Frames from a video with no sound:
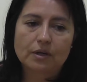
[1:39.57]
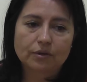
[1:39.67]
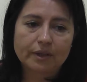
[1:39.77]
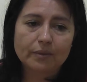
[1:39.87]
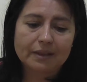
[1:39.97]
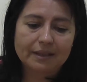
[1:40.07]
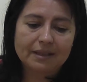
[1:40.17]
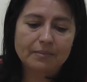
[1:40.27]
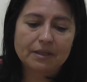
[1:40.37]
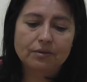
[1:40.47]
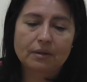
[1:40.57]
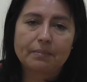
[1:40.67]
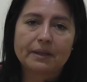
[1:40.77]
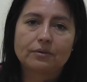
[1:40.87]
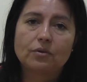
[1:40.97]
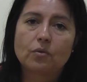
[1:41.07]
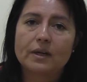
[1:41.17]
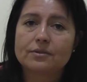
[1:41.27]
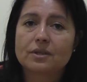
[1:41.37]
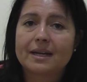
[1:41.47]
aportar un entendimiento respecto a
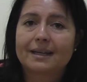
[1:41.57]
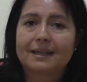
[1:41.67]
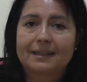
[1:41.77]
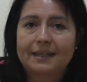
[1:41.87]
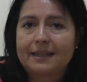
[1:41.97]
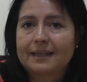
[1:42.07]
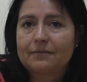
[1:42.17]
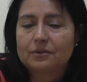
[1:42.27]
cuáles son las características